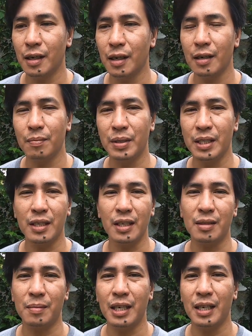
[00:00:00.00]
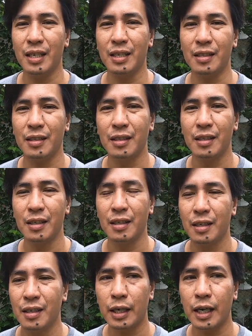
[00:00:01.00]
uh, business na maliit
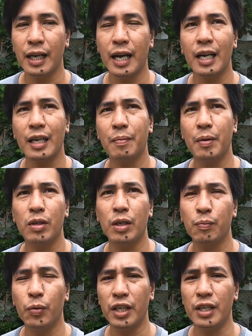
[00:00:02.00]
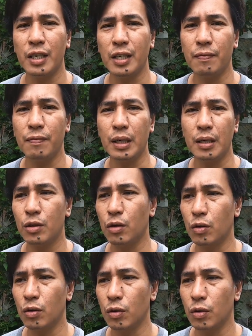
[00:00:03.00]
kaya naghahanap ako ng pwedeng
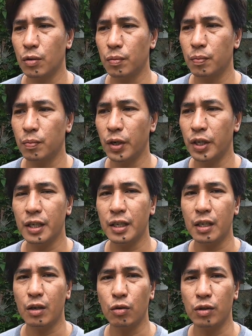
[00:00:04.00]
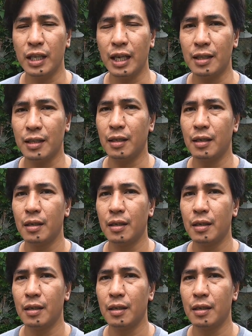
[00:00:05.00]
i-video o pwedeng i-content